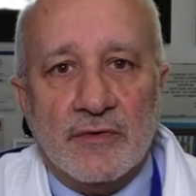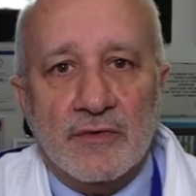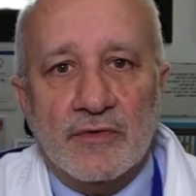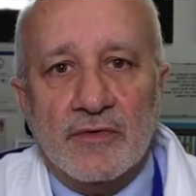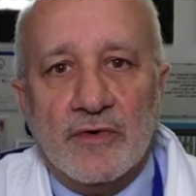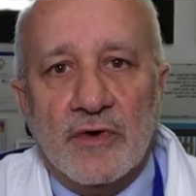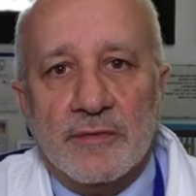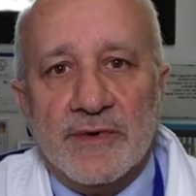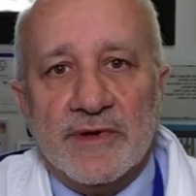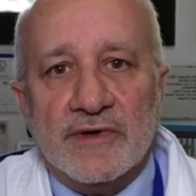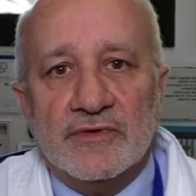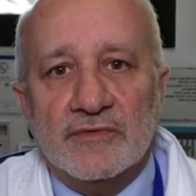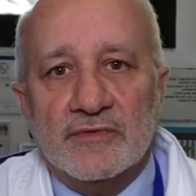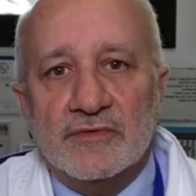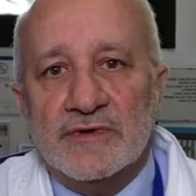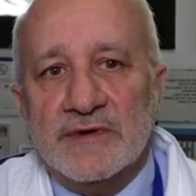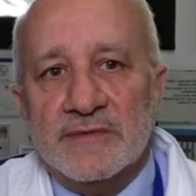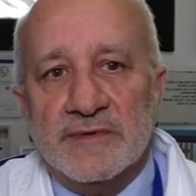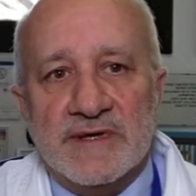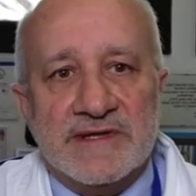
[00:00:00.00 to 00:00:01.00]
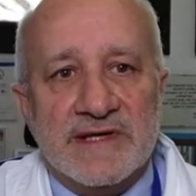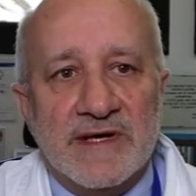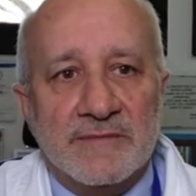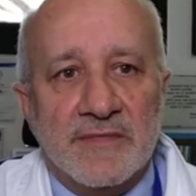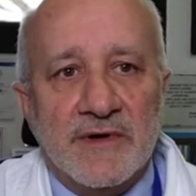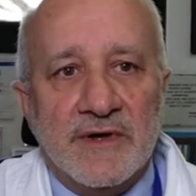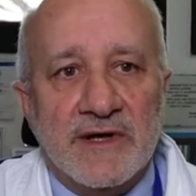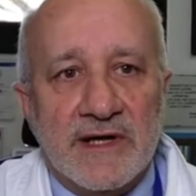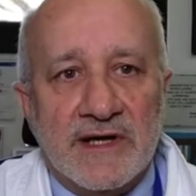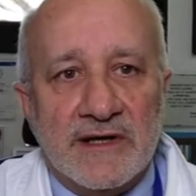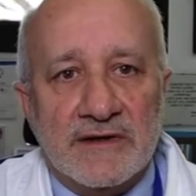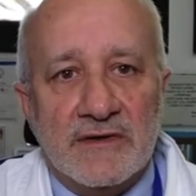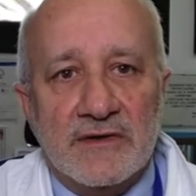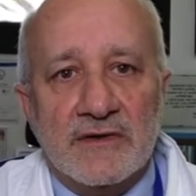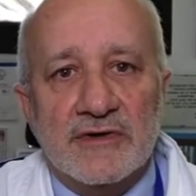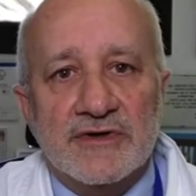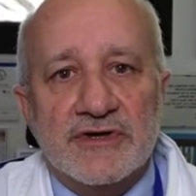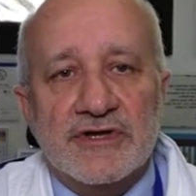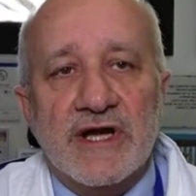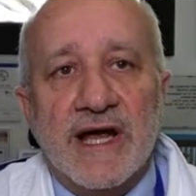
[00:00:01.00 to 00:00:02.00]
Uno per tutti, per esempio in
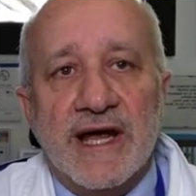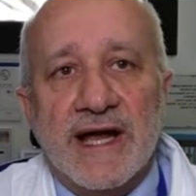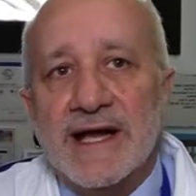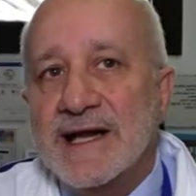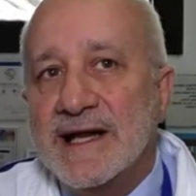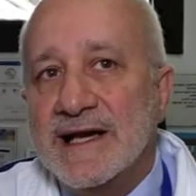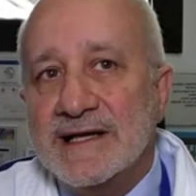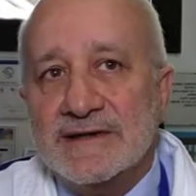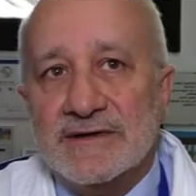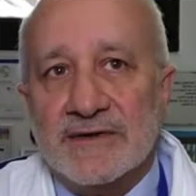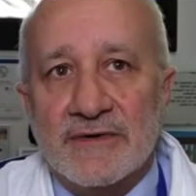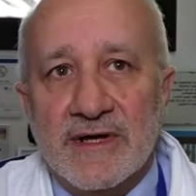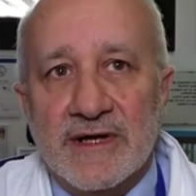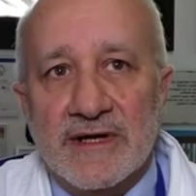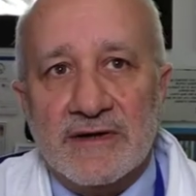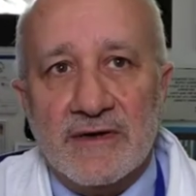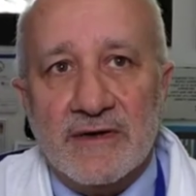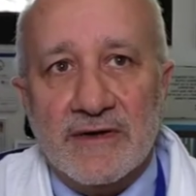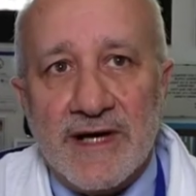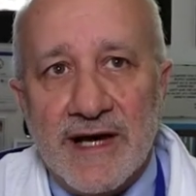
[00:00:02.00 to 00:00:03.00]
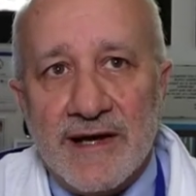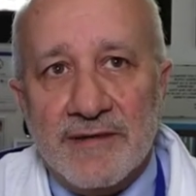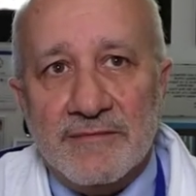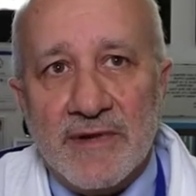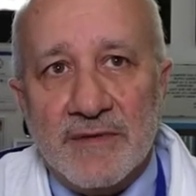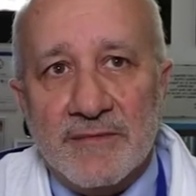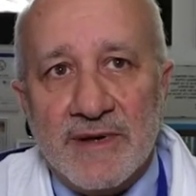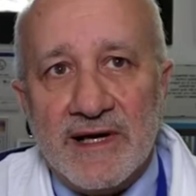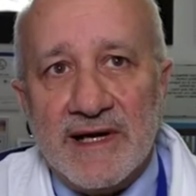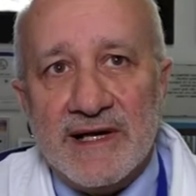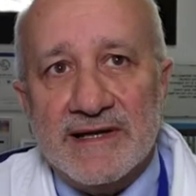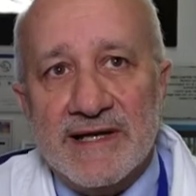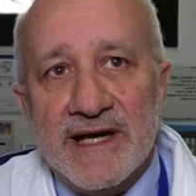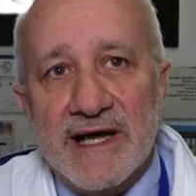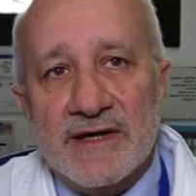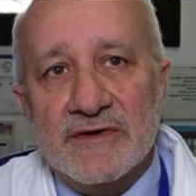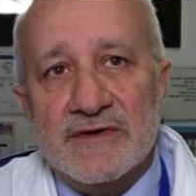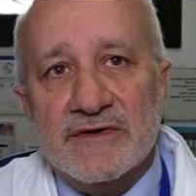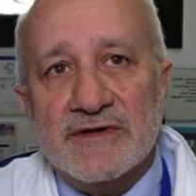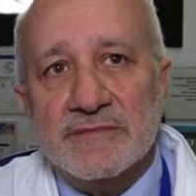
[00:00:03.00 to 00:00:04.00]
cardiologia, è l'elettrocardiogramma per la
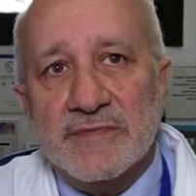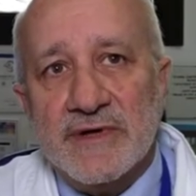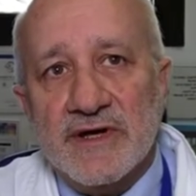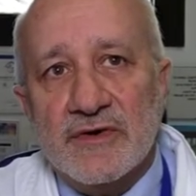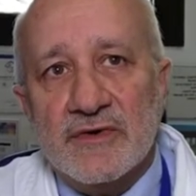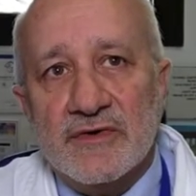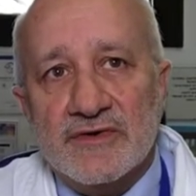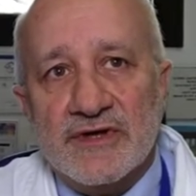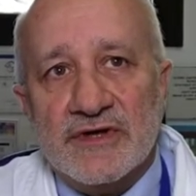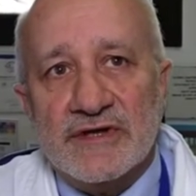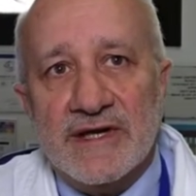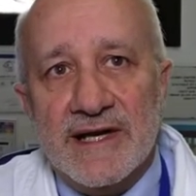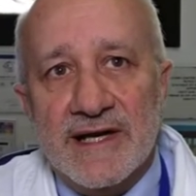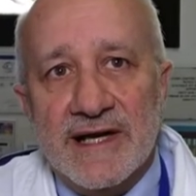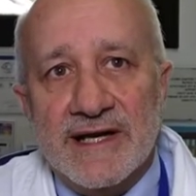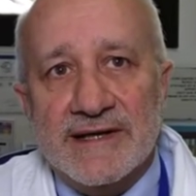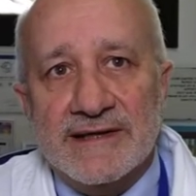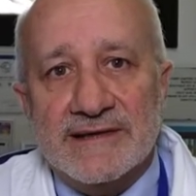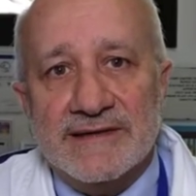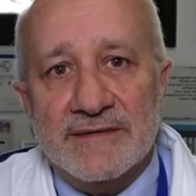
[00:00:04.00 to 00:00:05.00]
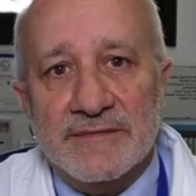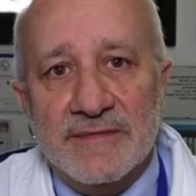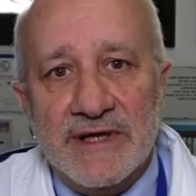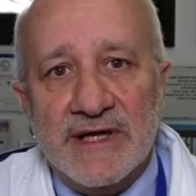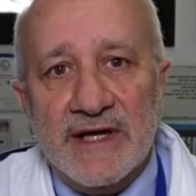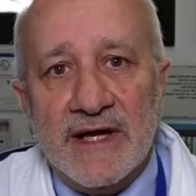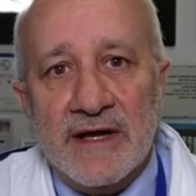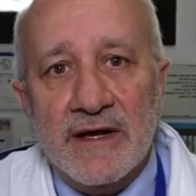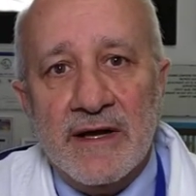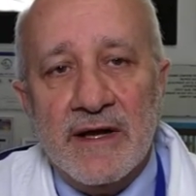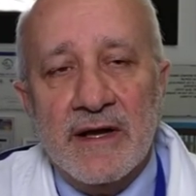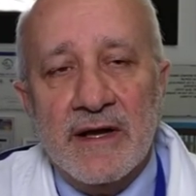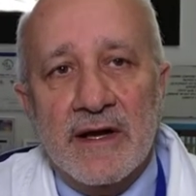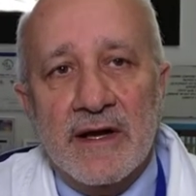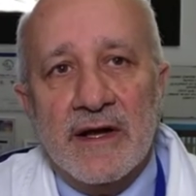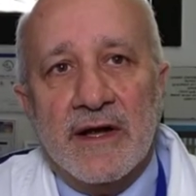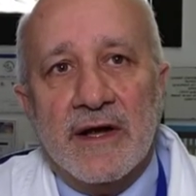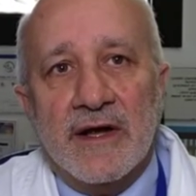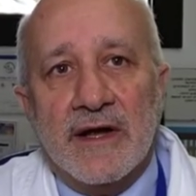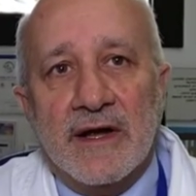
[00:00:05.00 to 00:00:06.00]
diagnosi precoce delle aritmie
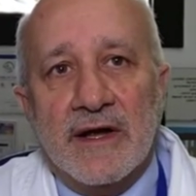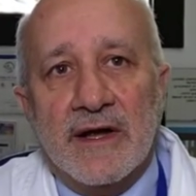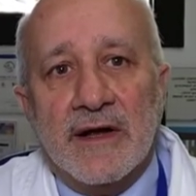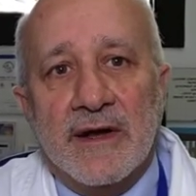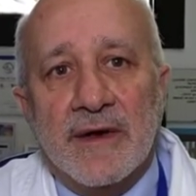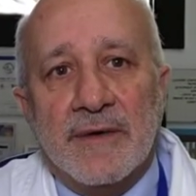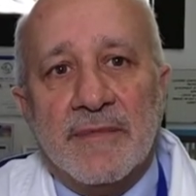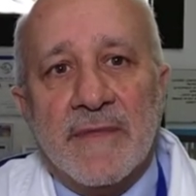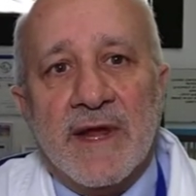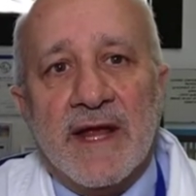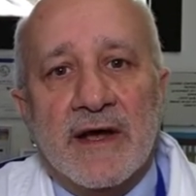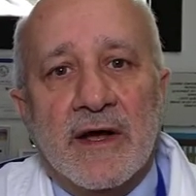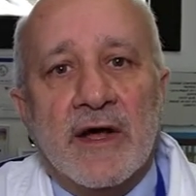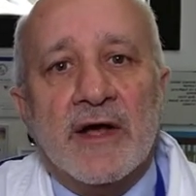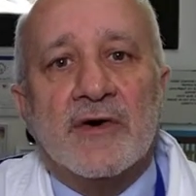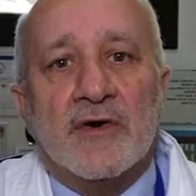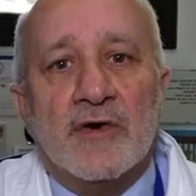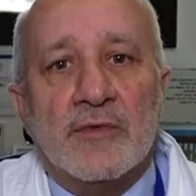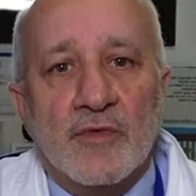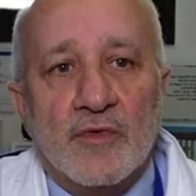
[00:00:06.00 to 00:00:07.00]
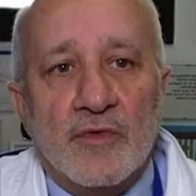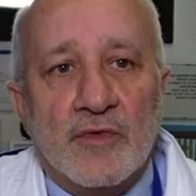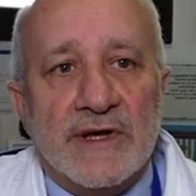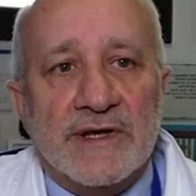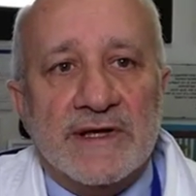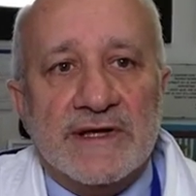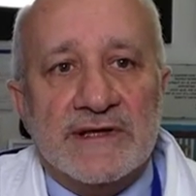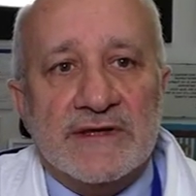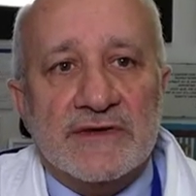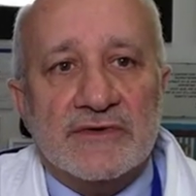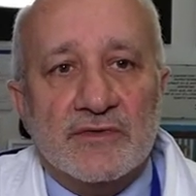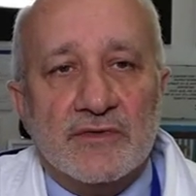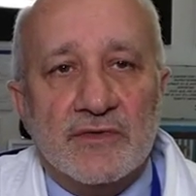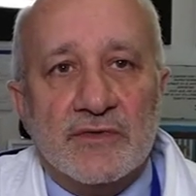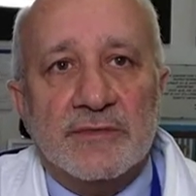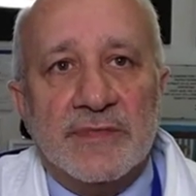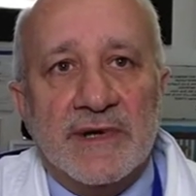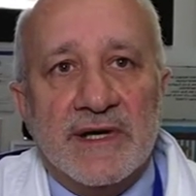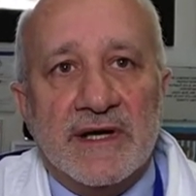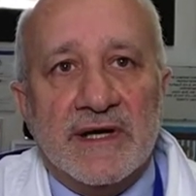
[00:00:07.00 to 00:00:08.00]
eh, e, e, comunque di
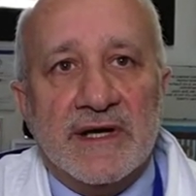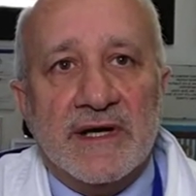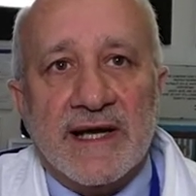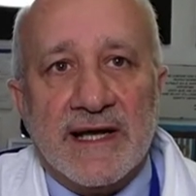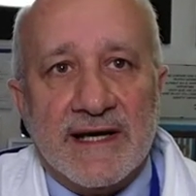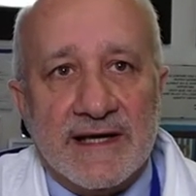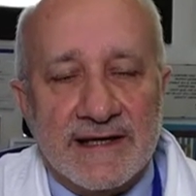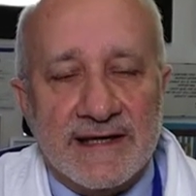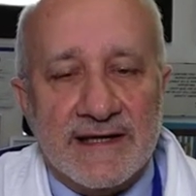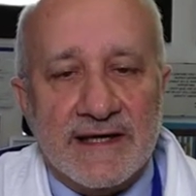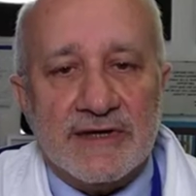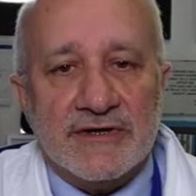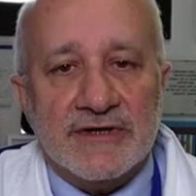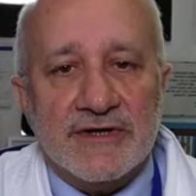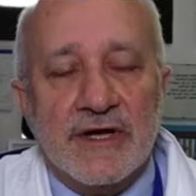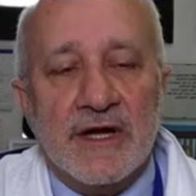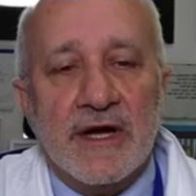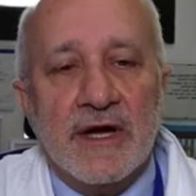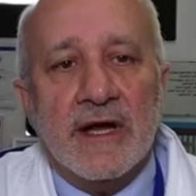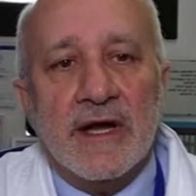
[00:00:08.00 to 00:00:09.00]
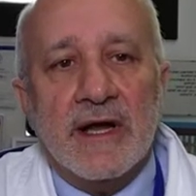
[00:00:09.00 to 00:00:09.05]
disturbi cardiaci.